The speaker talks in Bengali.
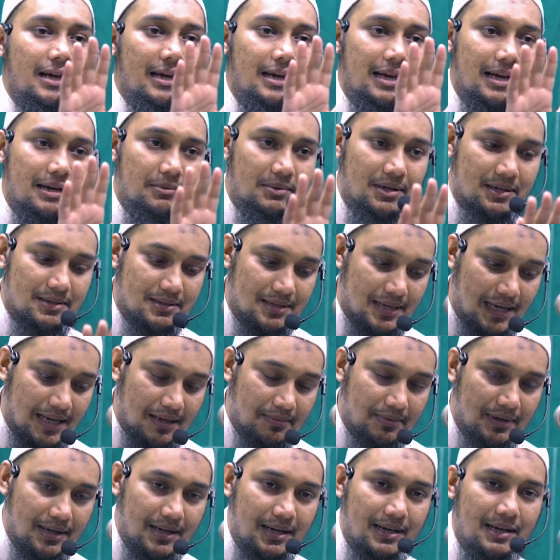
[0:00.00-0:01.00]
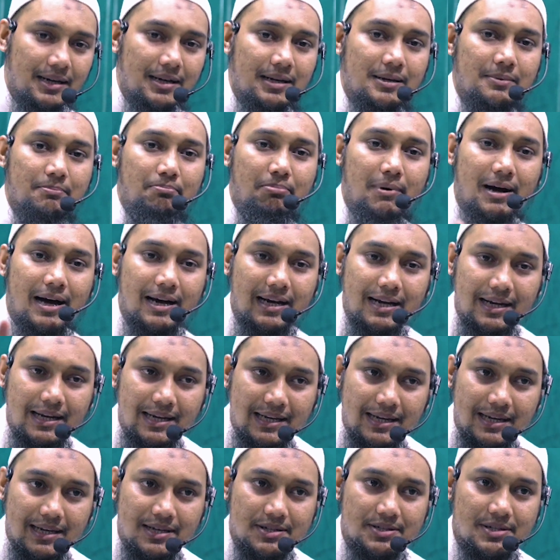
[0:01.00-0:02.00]
হে আমার সাহাবিরা পানি
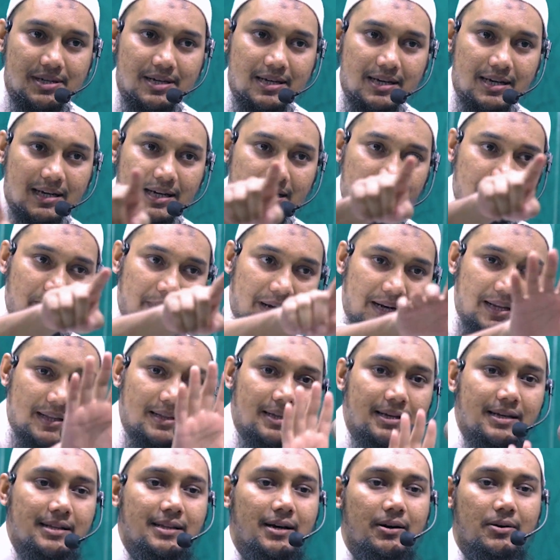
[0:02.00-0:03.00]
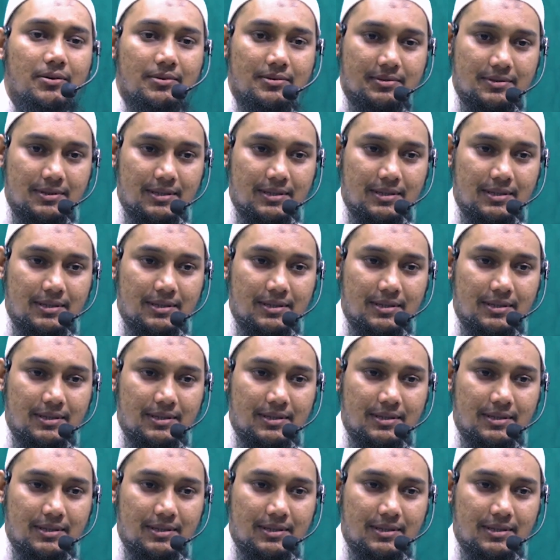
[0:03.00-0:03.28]
নিয়ে এসে এখানে পানি দিয়ে দাও